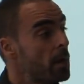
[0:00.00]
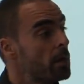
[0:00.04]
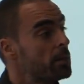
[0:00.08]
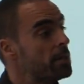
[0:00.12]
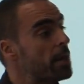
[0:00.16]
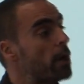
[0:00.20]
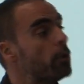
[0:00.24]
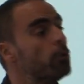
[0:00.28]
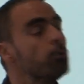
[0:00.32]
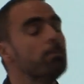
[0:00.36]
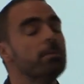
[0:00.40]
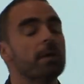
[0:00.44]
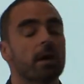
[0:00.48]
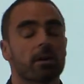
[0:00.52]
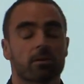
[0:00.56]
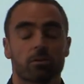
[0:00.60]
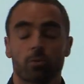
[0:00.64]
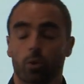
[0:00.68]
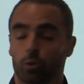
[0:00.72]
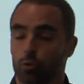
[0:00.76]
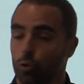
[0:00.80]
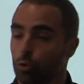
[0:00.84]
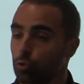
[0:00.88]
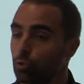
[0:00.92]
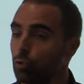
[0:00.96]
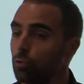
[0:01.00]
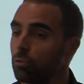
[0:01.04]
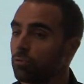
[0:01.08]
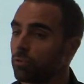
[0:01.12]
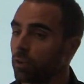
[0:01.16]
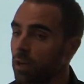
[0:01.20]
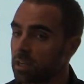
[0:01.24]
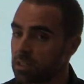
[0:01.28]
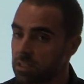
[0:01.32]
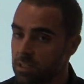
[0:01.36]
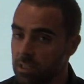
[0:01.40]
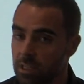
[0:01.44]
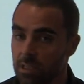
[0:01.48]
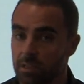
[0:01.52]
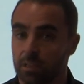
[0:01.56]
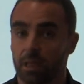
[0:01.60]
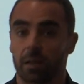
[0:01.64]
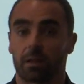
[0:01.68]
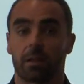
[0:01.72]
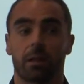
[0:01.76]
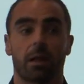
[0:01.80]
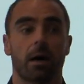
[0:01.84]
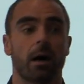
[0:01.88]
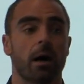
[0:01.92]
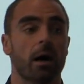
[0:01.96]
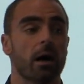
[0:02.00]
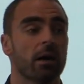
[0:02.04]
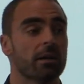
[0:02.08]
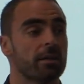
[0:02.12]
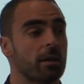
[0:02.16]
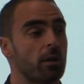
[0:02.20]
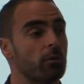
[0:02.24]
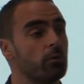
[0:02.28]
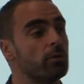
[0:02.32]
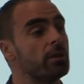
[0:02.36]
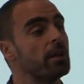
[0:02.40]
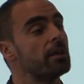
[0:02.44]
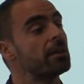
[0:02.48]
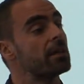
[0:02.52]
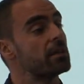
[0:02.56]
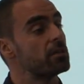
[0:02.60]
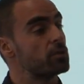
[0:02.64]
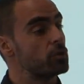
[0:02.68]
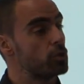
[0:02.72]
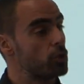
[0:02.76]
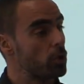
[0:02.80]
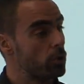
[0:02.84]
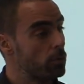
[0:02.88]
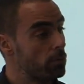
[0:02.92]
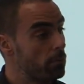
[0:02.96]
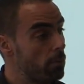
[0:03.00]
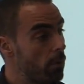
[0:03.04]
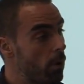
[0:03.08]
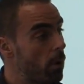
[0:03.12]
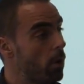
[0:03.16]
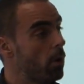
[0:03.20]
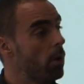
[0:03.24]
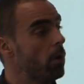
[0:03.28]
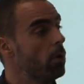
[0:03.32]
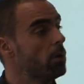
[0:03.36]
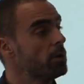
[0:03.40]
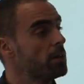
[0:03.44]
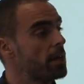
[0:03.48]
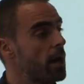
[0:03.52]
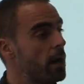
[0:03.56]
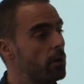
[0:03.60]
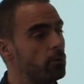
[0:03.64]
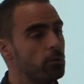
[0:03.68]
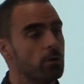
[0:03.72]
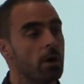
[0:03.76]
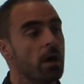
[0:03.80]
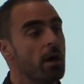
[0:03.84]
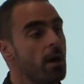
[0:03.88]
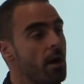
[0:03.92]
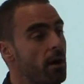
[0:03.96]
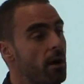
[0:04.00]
Il y a eu bien entendu une phase d'état de l'art, il y a eu des questionnements, il y a eu